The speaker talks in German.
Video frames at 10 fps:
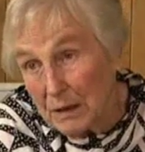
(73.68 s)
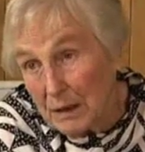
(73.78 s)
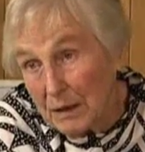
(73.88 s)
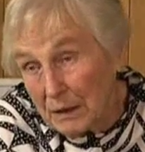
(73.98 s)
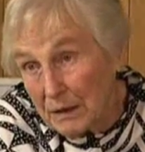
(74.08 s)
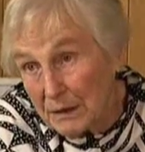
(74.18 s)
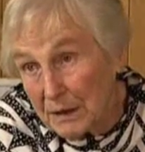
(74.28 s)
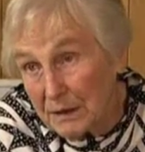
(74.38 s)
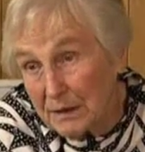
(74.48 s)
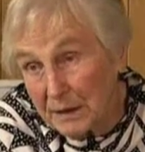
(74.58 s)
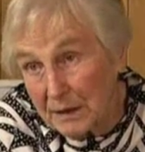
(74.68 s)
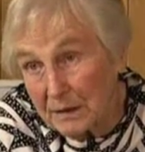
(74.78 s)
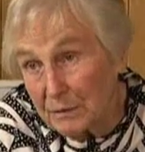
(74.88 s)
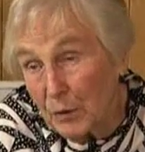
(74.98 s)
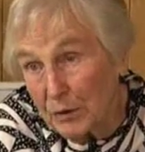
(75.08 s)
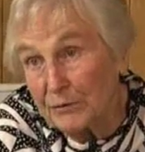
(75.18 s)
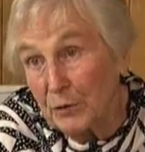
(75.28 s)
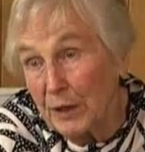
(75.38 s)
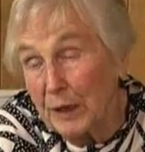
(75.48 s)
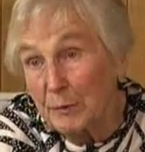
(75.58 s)
äh, sechs Wochen
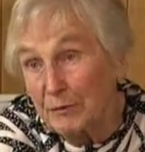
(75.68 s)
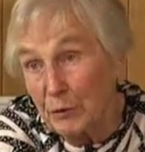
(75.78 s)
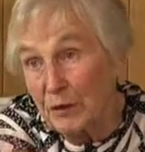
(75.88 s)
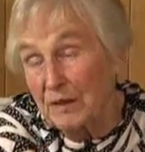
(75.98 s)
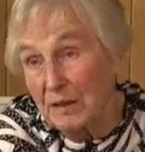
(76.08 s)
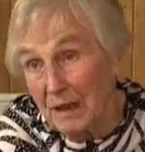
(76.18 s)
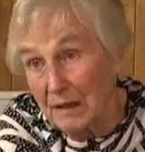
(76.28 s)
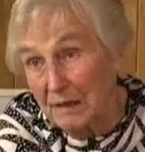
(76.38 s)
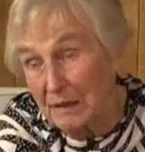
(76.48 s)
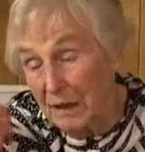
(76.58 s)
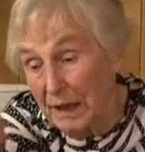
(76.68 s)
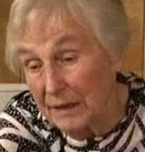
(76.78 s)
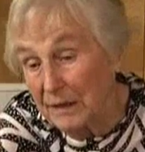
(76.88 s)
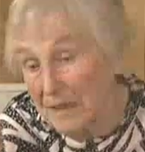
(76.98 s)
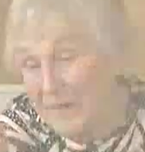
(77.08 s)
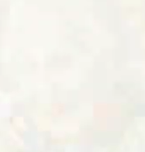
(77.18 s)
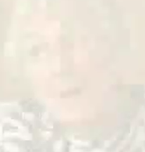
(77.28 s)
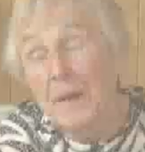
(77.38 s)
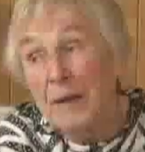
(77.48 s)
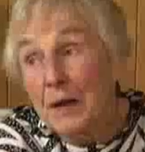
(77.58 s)
vorher, bevor das alles sich ereignet hat.
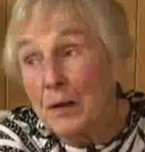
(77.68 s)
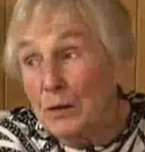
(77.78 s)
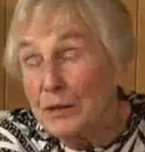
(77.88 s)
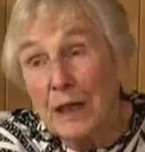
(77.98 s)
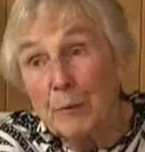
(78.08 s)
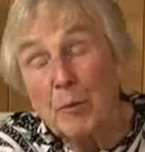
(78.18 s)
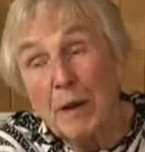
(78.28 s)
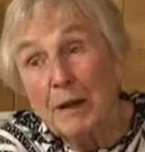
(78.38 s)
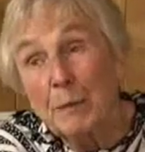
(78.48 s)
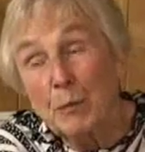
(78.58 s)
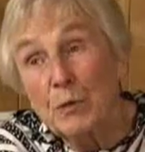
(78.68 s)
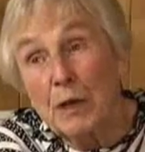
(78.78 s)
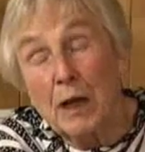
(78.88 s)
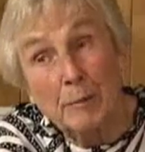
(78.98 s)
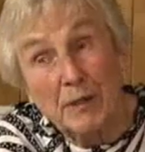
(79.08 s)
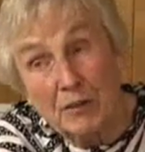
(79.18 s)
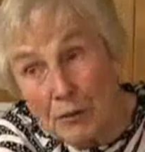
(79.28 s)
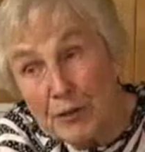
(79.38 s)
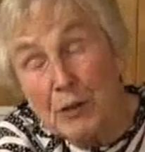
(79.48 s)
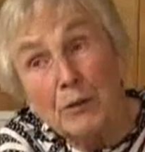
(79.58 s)
Ich habe meinen Bruder, habe die
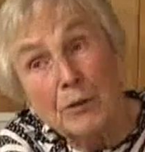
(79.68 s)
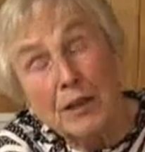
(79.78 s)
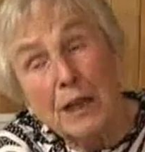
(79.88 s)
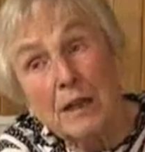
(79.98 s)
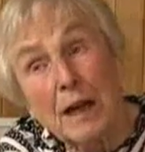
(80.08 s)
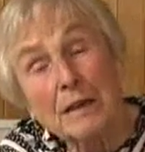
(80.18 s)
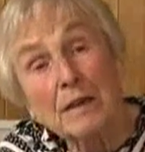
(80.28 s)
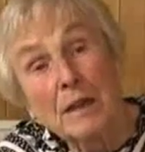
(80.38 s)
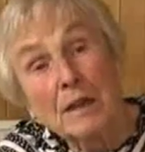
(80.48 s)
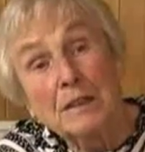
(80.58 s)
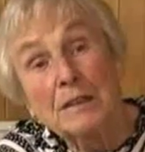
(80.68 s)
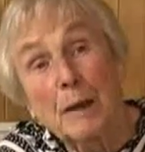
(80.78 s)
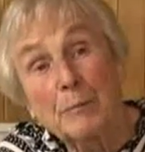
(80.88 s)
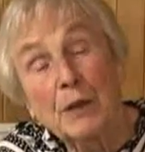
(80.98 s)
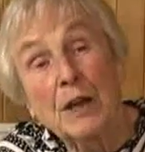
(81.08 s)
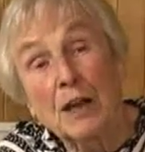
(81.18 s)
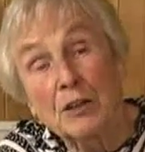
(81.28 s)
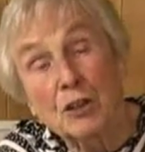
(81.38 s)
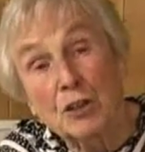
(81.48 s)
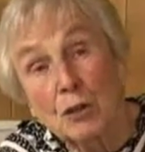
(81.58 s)
Sophie gut gekannt, ich habe den
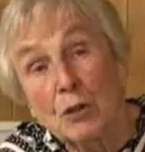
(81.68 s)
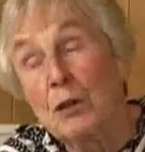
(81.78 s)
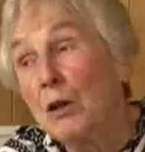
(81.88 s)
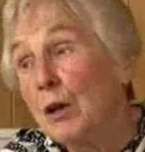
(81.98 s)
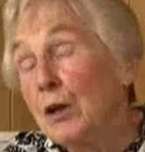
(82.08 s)
Hans Scholl